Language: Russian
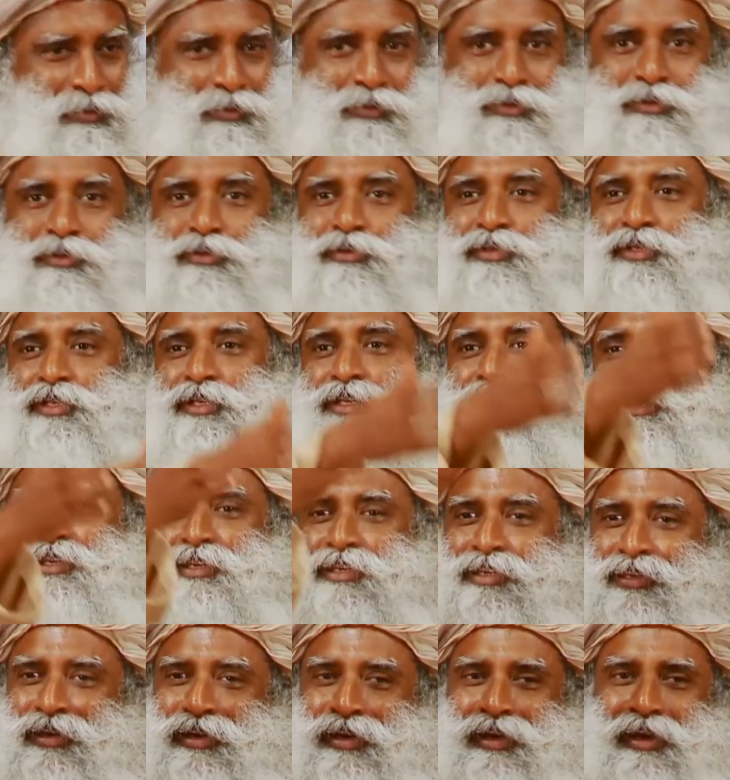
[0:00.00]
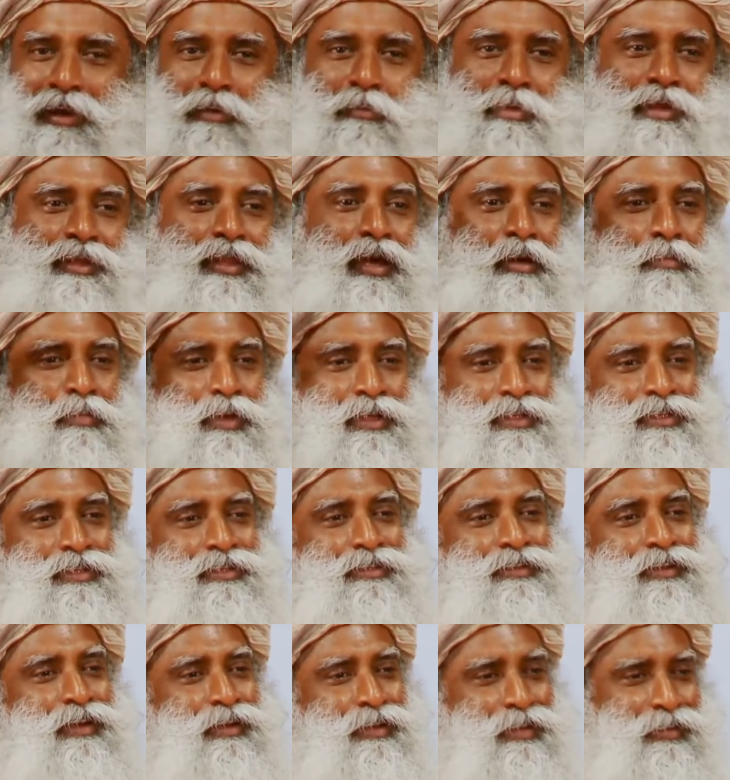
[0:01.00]
Амитаб Бачан
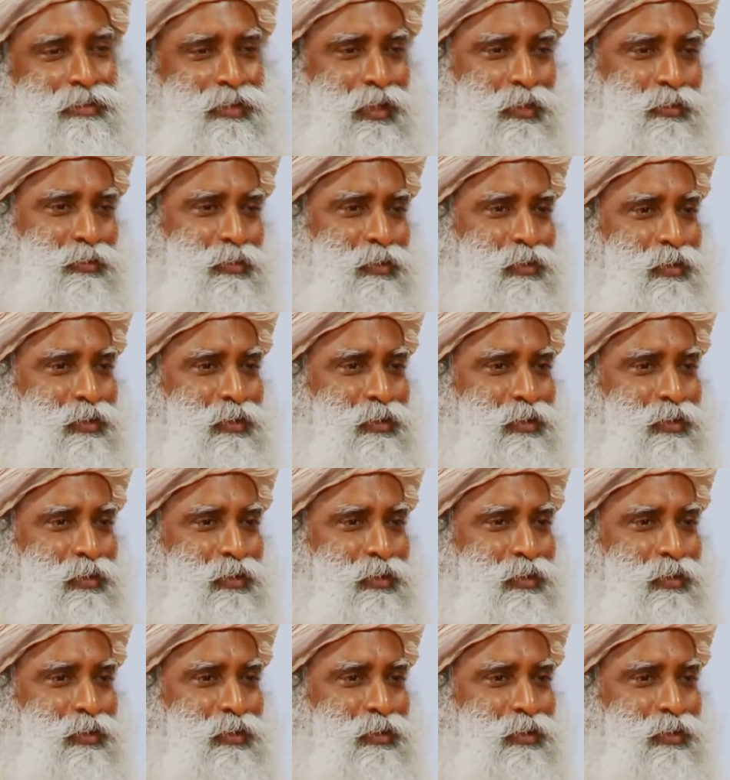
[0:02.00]
или Сачин